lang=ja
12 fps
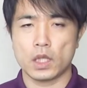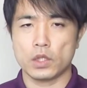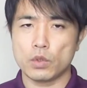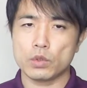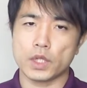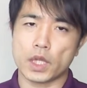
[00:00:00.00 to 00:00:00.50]

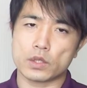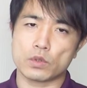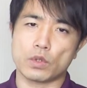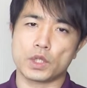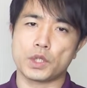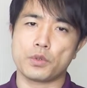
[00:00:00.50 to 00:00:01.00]
でよくねそ
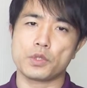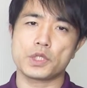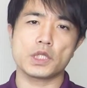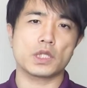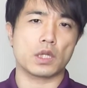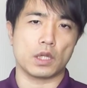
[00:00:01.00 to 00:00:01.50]
の皮膚
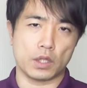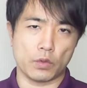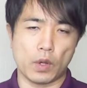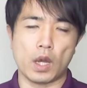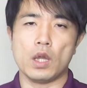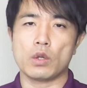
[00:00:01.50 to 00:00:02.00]
疾患で
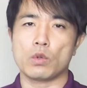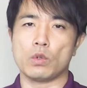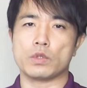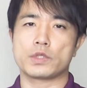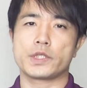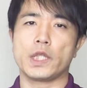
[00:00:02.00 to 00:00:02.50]
はこ
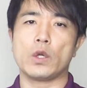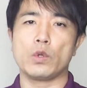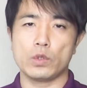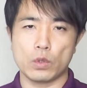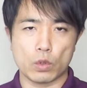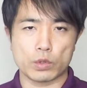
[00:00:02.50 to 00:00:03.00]
の
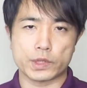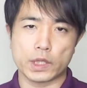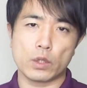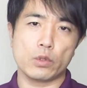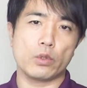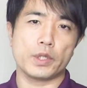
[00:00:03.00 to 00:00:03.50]

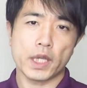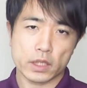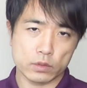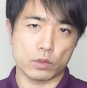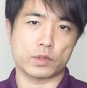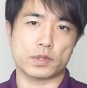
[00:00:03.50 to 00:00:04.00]
ステロイドステロイド
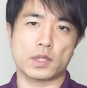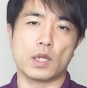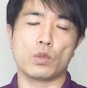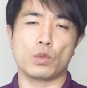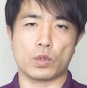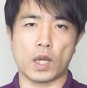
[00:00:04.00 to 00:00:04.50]
薬を使
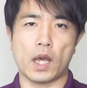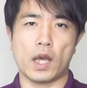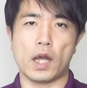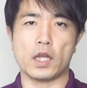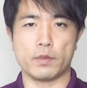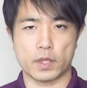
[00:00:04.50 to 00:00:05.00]
うことが
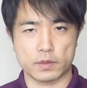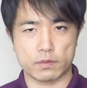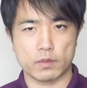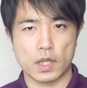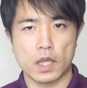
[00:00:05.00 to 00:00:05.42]
あります。